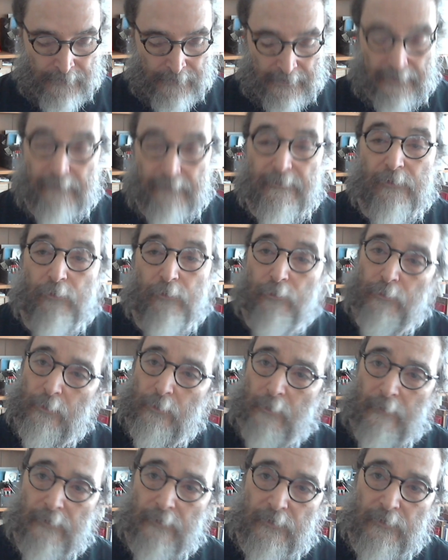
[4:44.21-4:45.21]
che ha vissuto
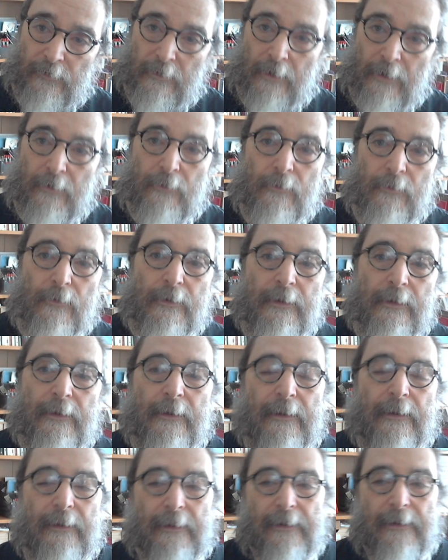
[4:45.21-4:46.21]
qua vicino a
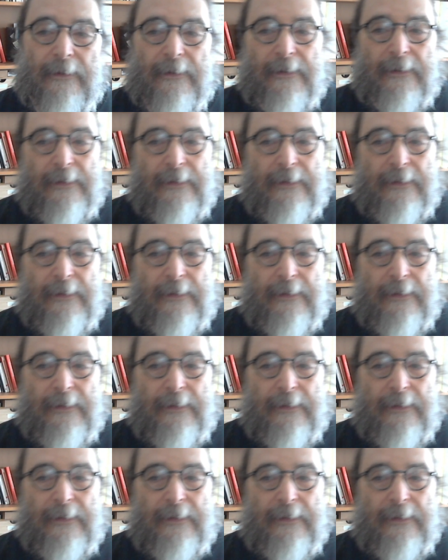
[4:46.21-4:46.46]
noi e,